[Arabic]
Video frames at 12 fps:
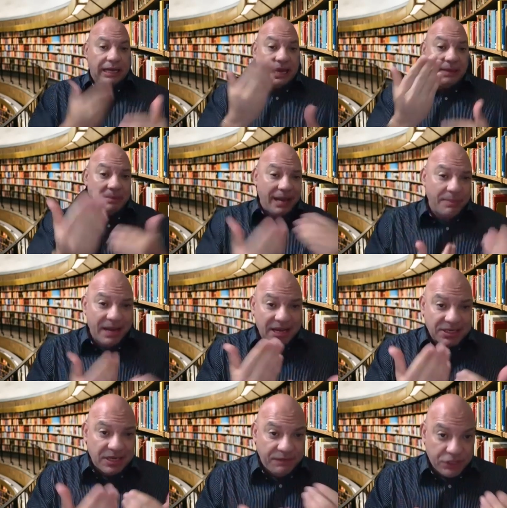لما انا
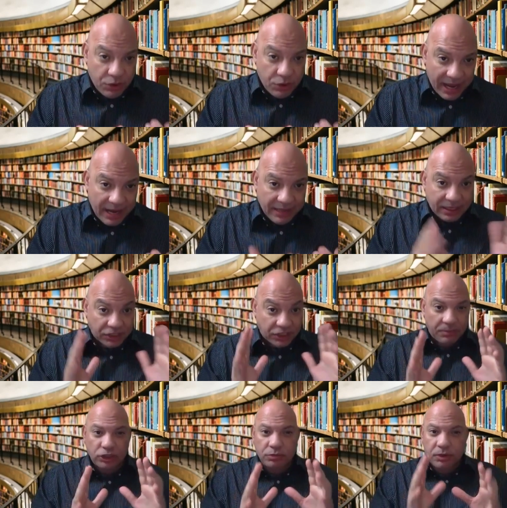بنزل فيديوهات عشان
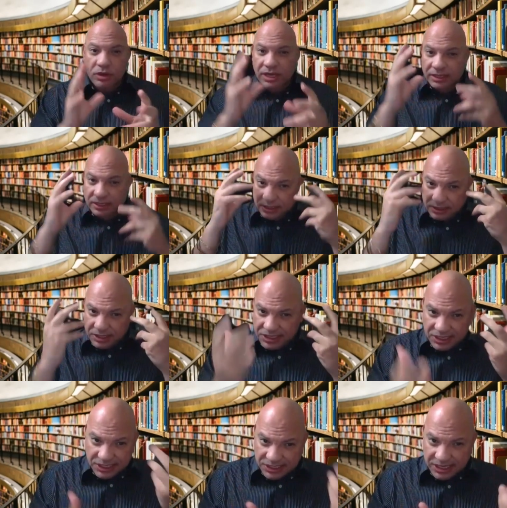برضو بقول لك
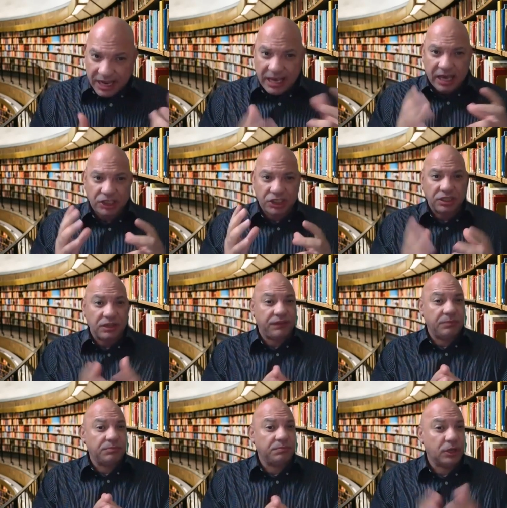القصه ازاي عشان
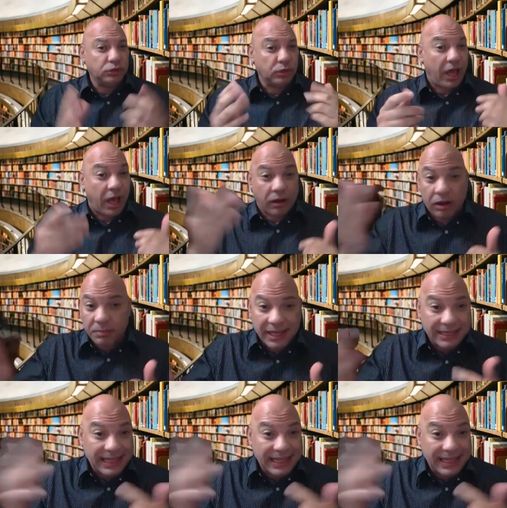تفهم برضو الحرامي ده